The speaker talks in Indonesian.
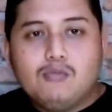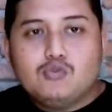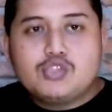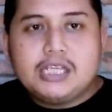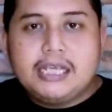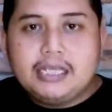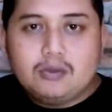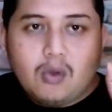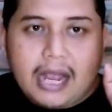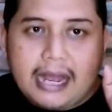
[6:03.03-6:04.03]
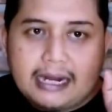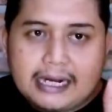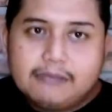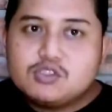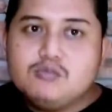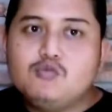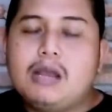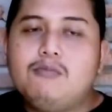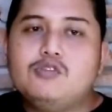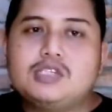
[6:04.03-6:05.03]
musik itu haram,
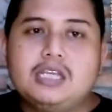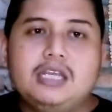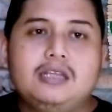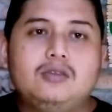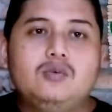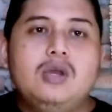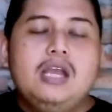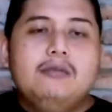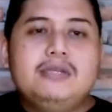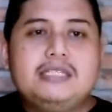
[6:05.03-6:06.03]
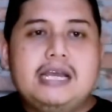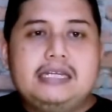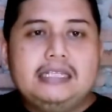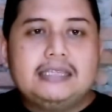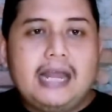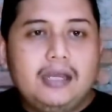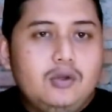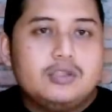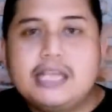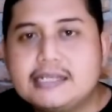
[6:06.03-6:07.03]
semua musik itu menjadi
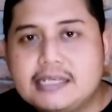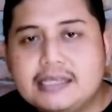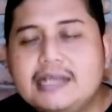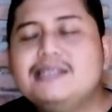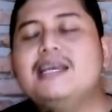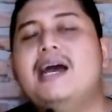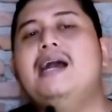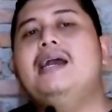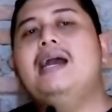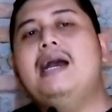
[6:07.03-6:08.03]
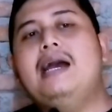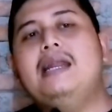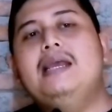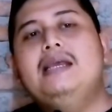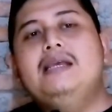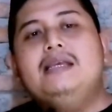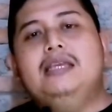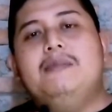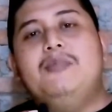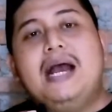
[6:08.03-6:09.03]
tanduknya setan. Jangan.
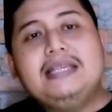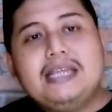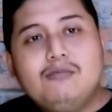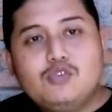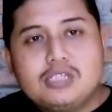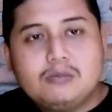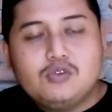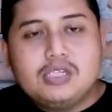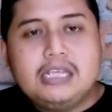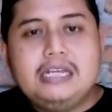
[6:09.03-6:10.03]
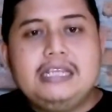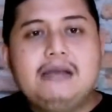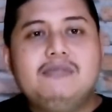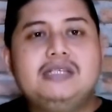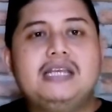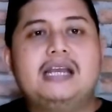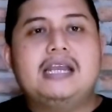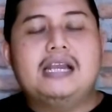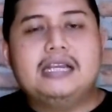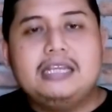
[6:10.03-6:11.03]
Ya banyak musik-musik ini yang
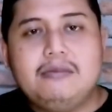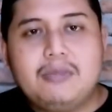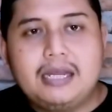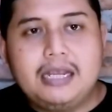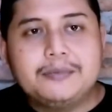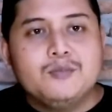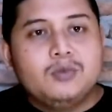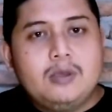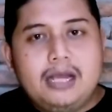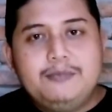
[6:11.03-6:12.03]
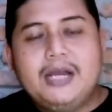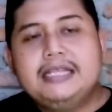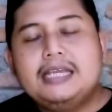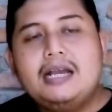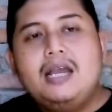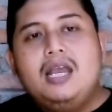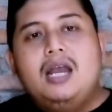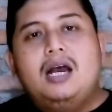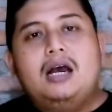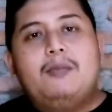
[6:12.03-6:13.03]
menjaga keimanan. Banyak
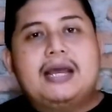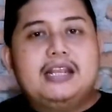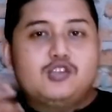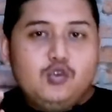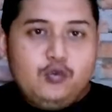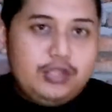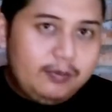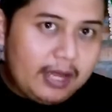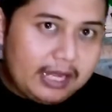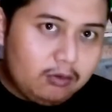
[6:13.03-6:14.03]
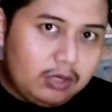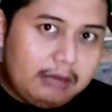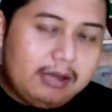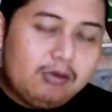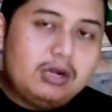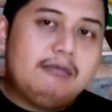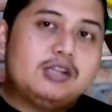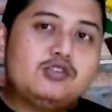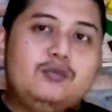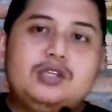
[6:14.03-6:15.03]
uh, para sufi bahkan ulama-ulama
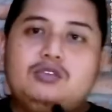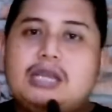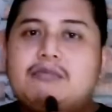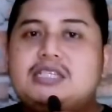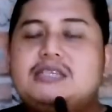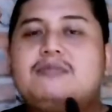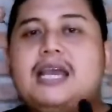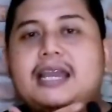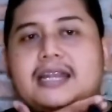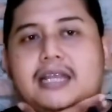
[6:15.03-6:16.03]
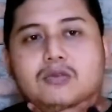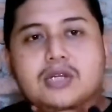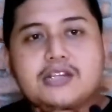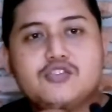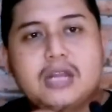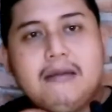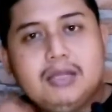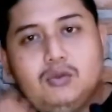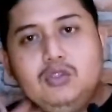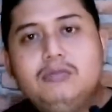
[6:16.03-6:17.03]
sufi itu yang menciptakan lantunan
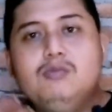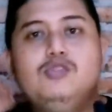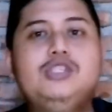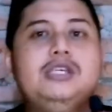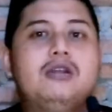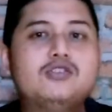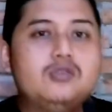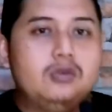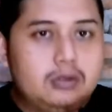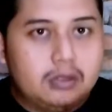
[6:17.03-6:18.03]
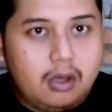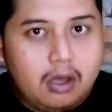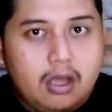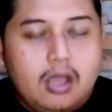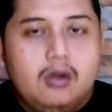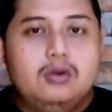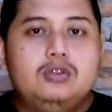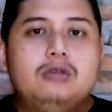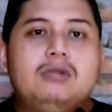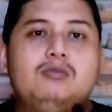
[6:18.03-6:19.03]
sholawat untuk memuji Rasulullah
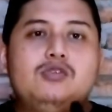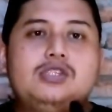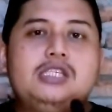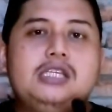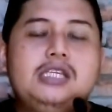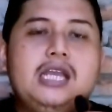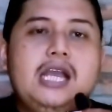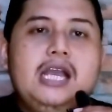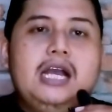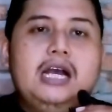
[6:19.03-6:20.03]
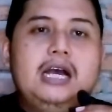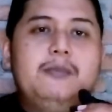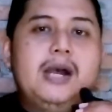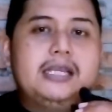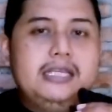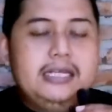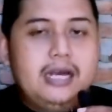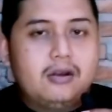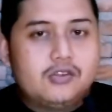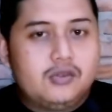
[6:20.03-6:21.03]
untuk memuji uh,
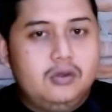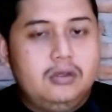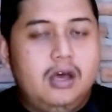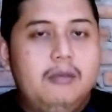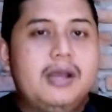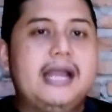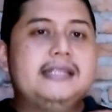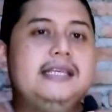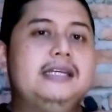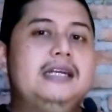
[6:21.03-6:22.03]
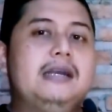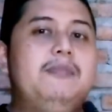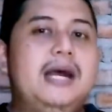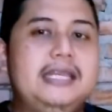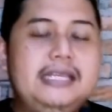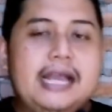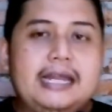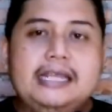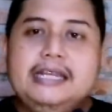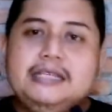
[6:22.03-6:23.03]
baginda Rasulullah mengajak ke
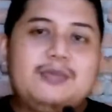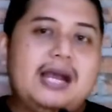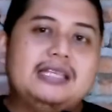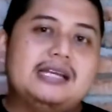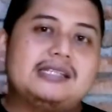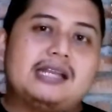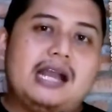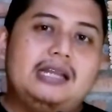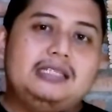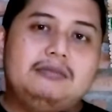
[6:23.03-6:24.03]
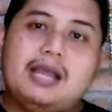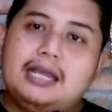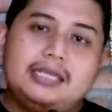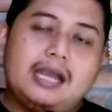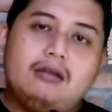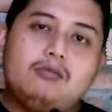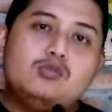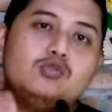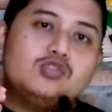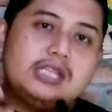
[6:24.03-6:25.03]
kebaikan ini banyak sekali makanya kalau
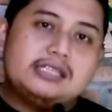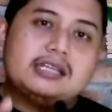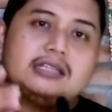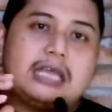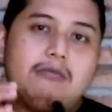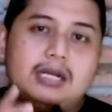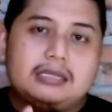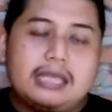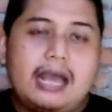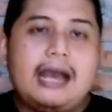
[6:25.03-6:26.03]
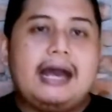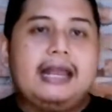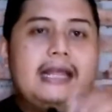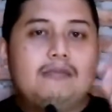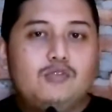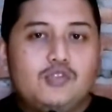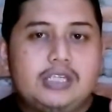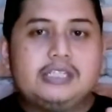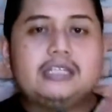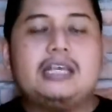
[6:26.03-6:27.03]
musik serta merta alat
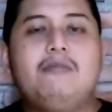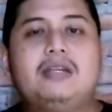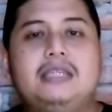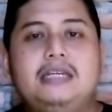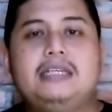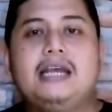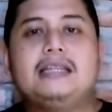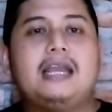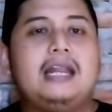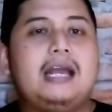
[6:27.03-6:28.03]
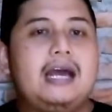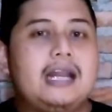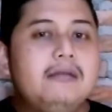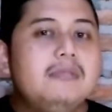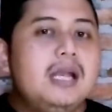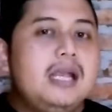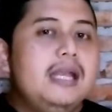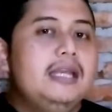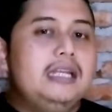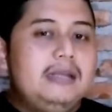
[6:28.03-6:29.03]
musik serta merta dikatakan haram
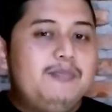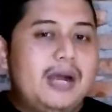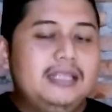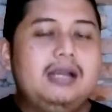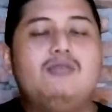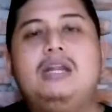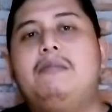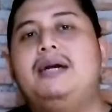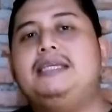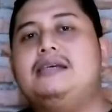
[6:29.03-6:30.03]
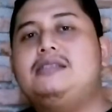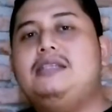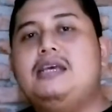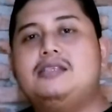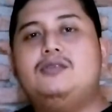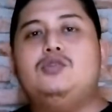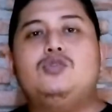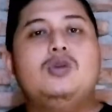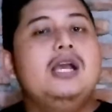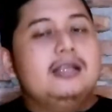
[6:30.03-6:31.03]
ini banyak ulama yang tidak
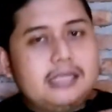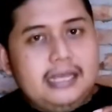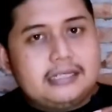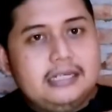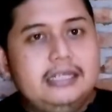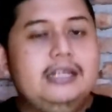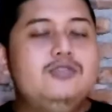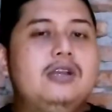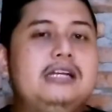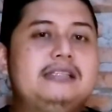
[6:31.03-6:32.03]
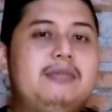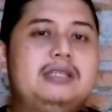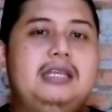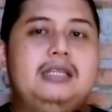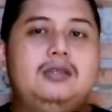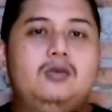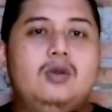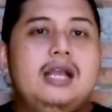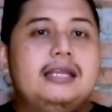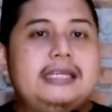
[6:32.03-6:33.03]
setuju saya sendiri juga seperti itu
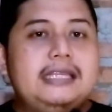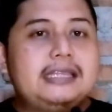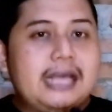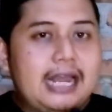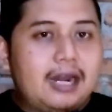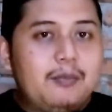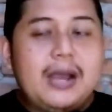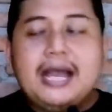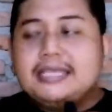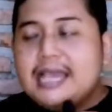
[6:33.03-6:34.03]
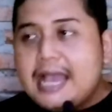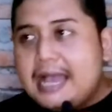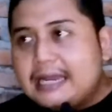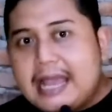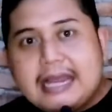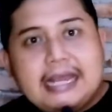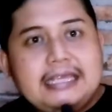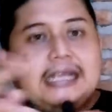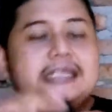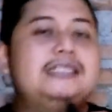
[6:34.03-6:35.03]
gitar banyak anak-anak
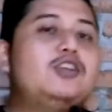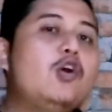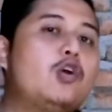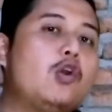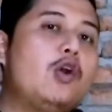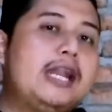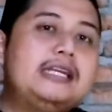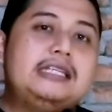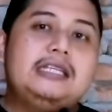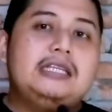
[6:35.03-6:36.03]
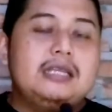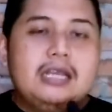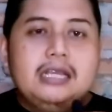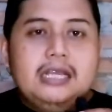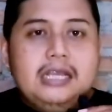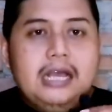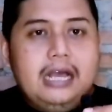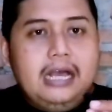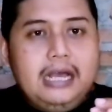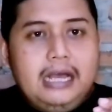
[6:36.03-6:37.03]
yang tongkrongan di
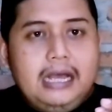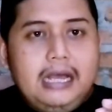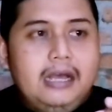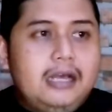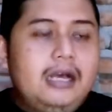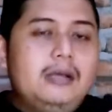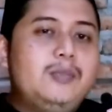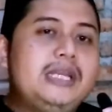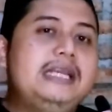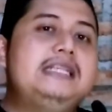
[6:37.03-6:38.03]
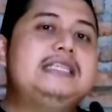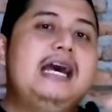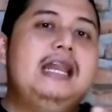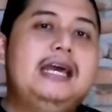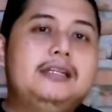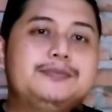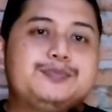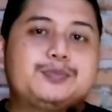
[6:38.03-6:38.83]
uh, pinggir jalan